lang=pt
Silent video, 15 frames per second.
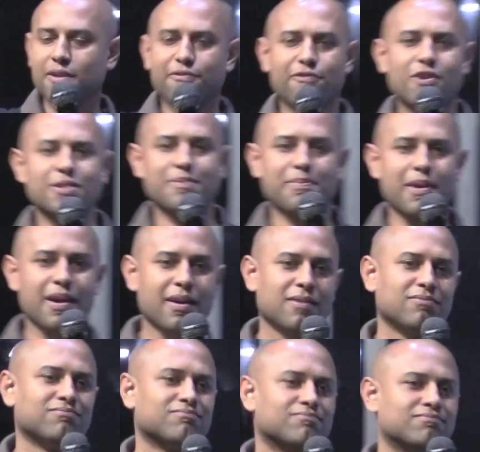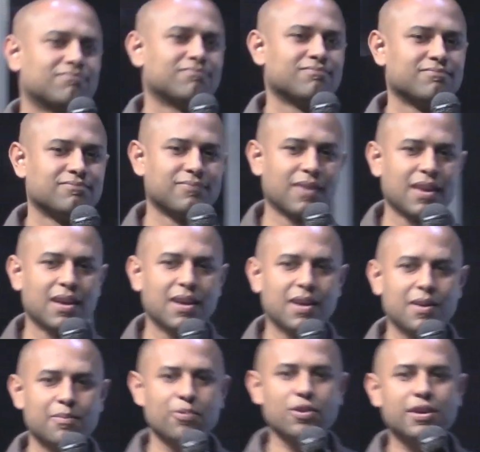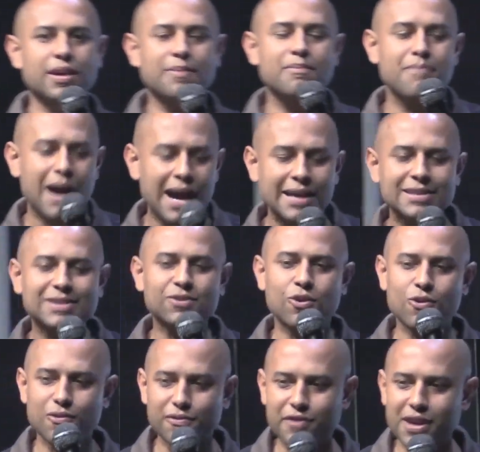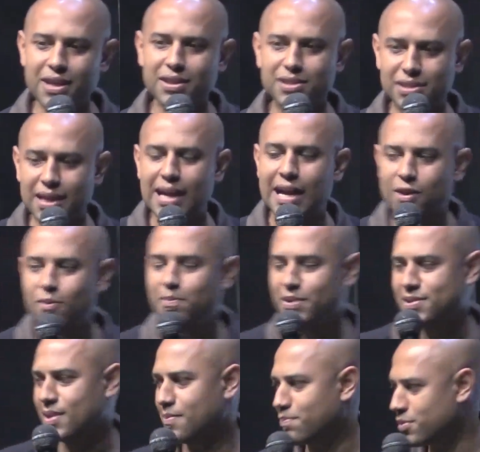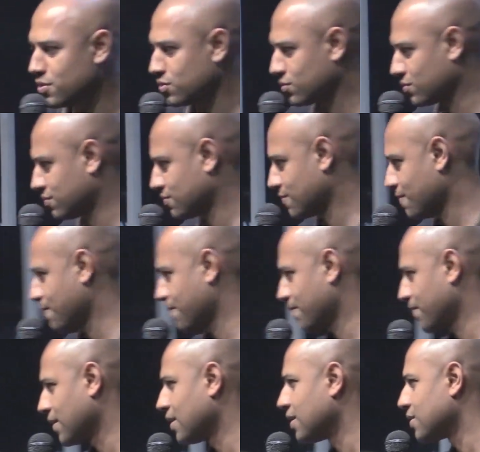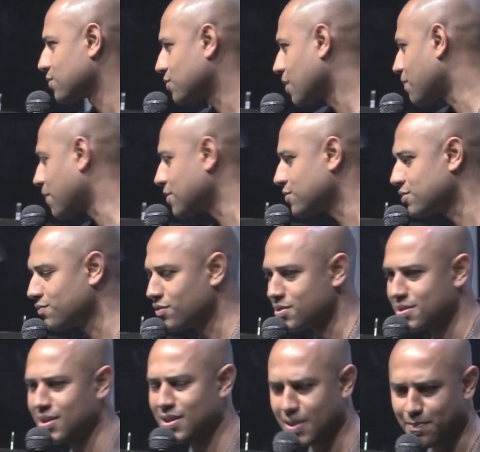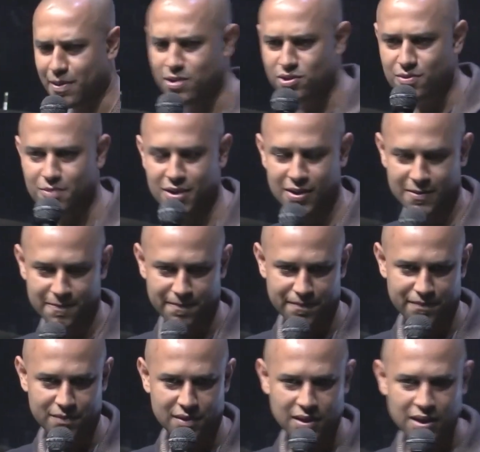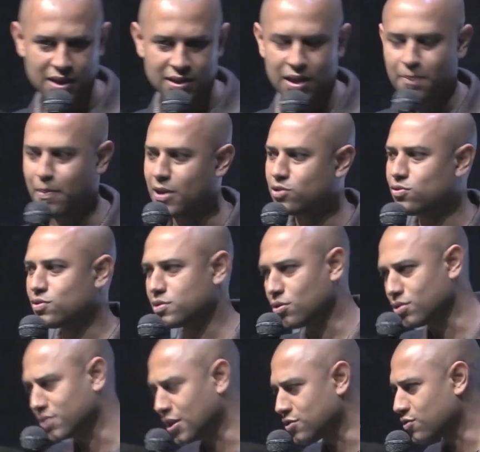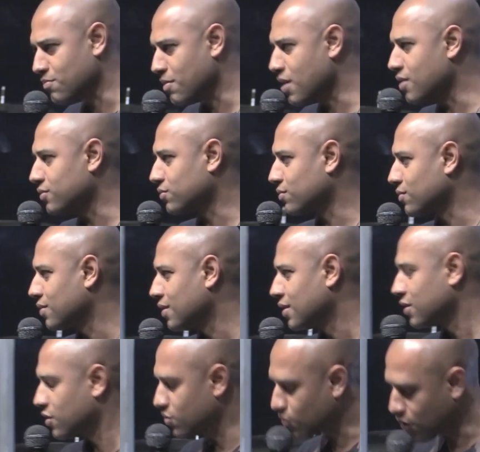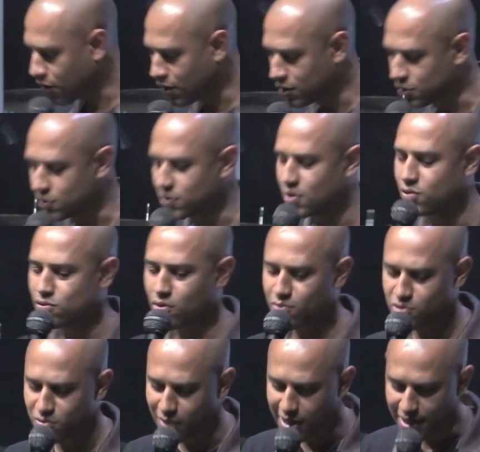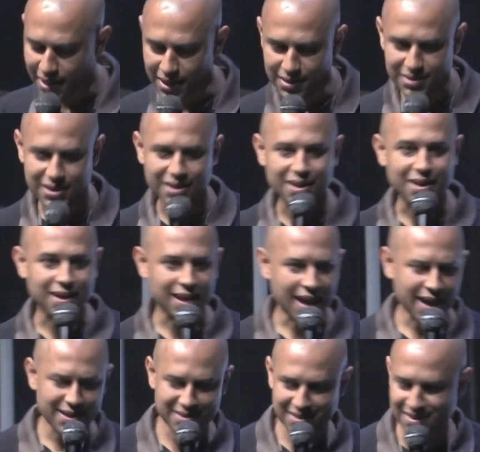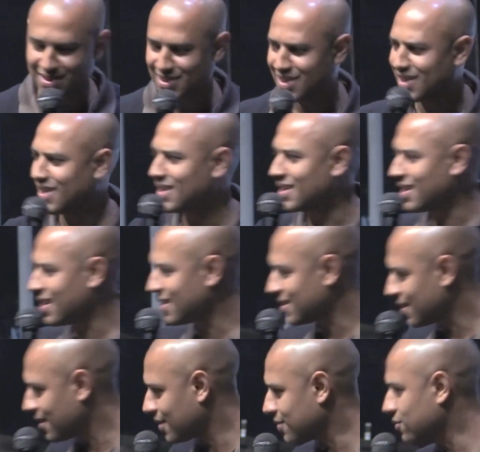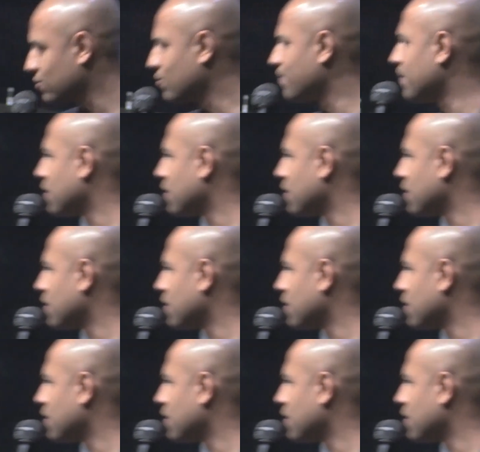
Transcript: fora em pé. Porque mais ovelhas chegarão para esse aprisco. Isso depende de você, depende de mim. Depende do seu entendimento que nós somos uma igreja que cresce ganhando